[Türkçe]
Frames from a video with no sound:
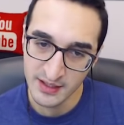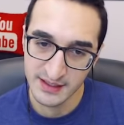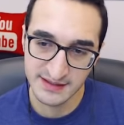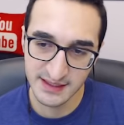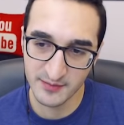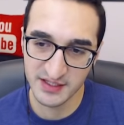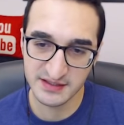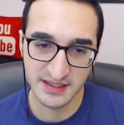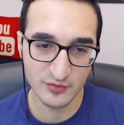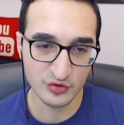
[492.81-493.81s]
İzlemek
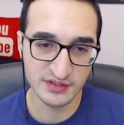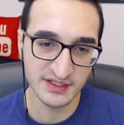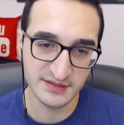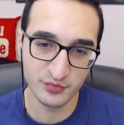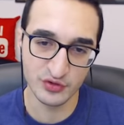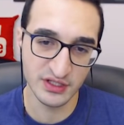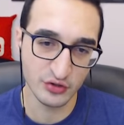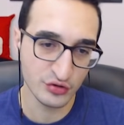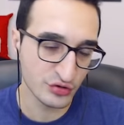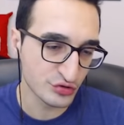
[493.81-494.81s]
istemiyorsanız burada
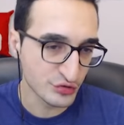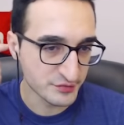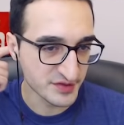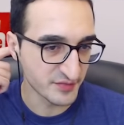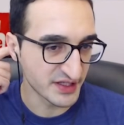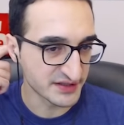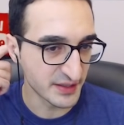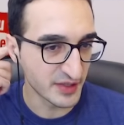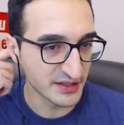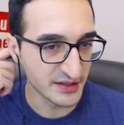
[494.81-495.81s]
görüyorsunuz bizim
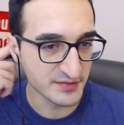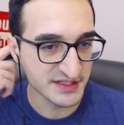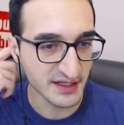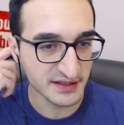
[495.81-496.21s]
antrenmanlarımızı.